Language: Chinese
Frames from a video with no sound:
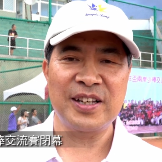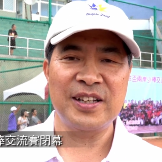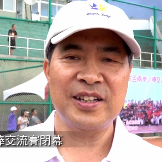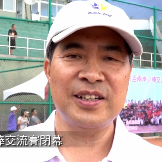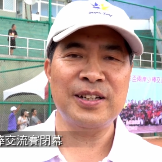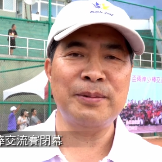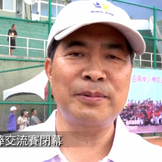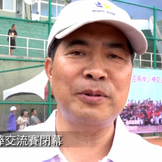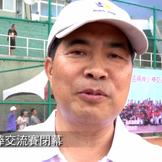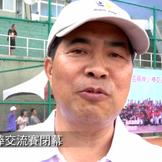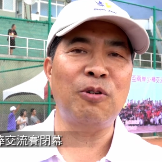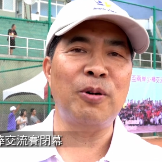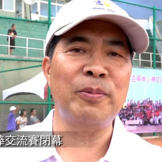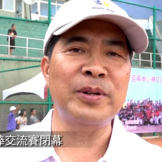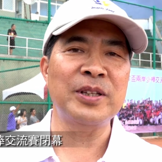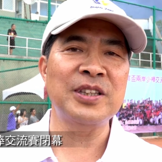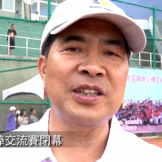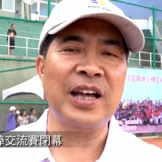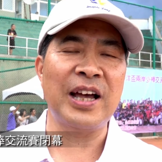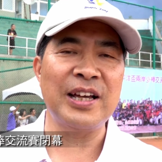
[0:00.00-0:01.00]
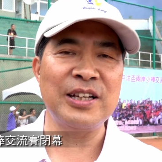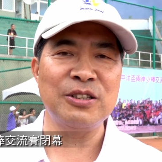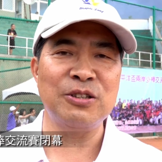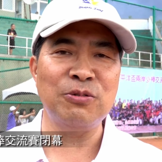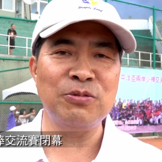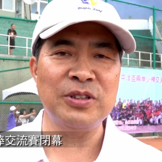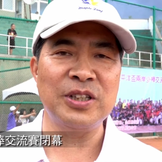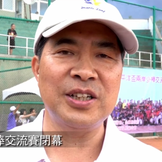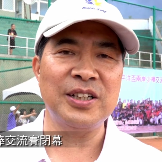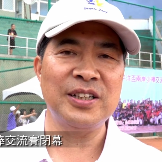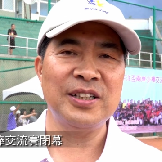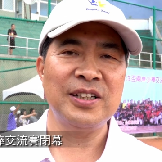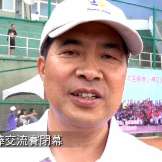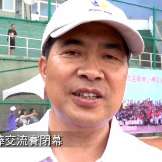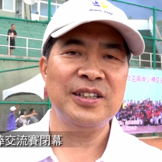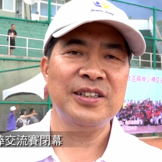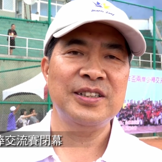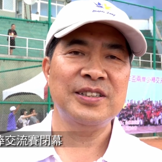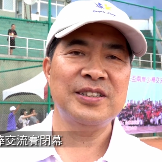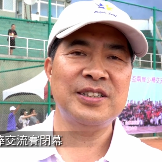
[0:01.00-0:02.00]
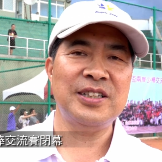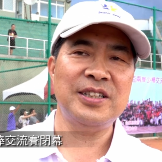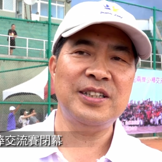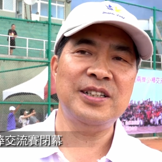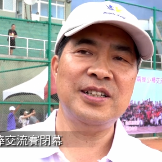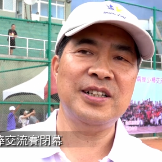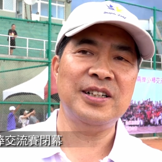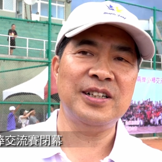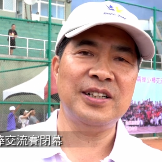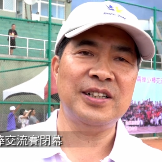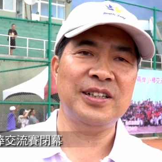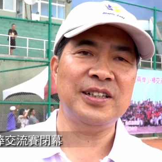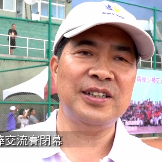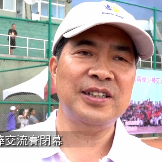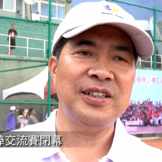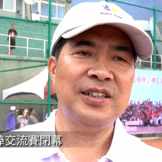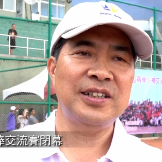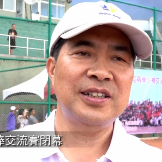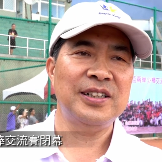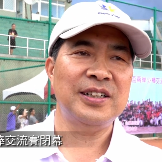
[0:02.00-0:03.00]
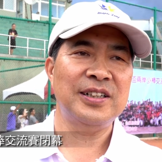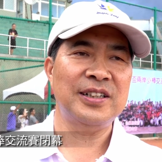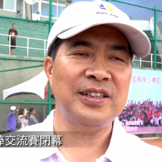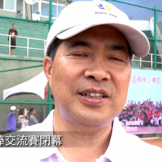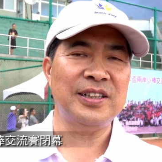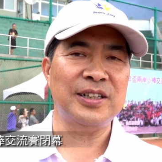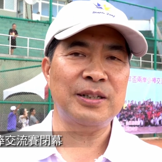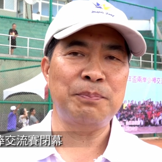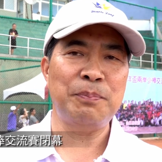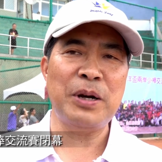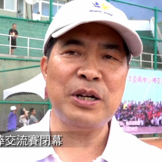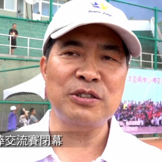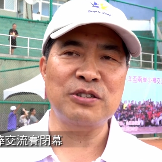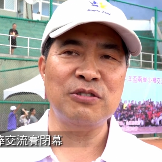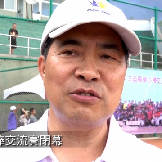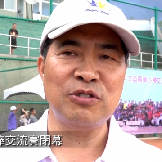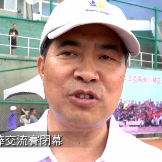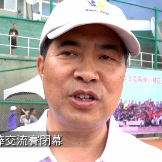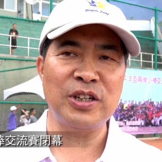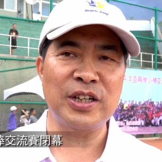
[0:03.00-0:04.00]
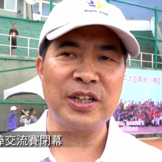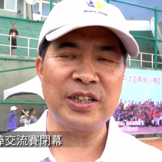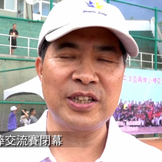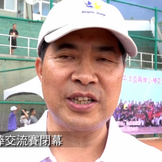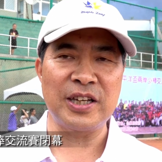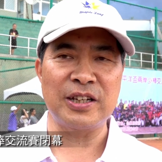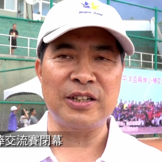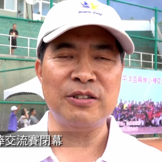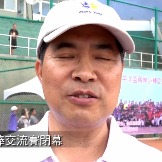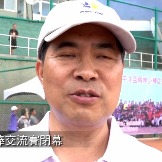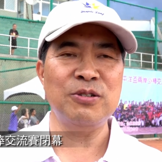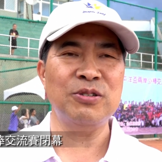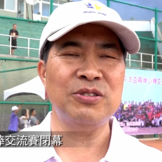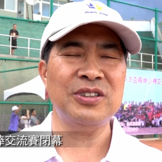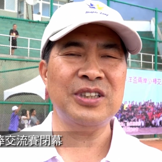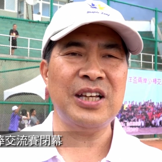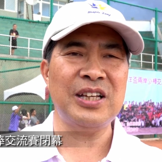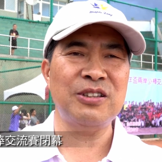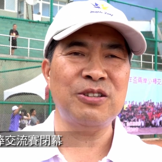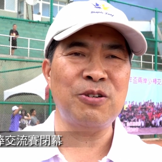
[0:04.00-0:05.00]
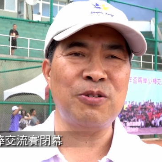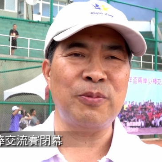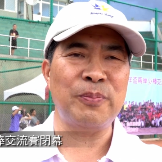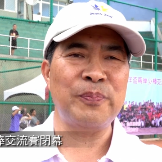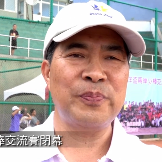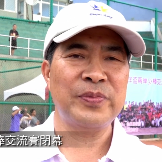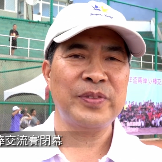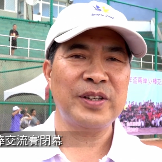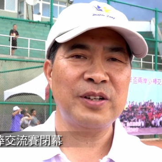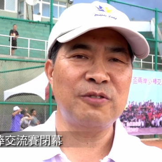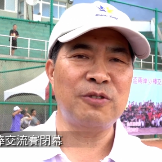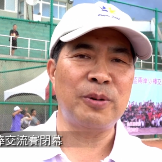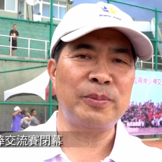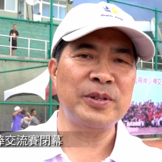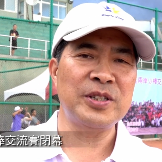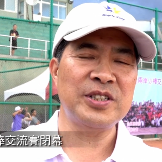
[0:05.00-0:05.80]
那么我们台东的这一个呃棒球队呢，也能够带动我们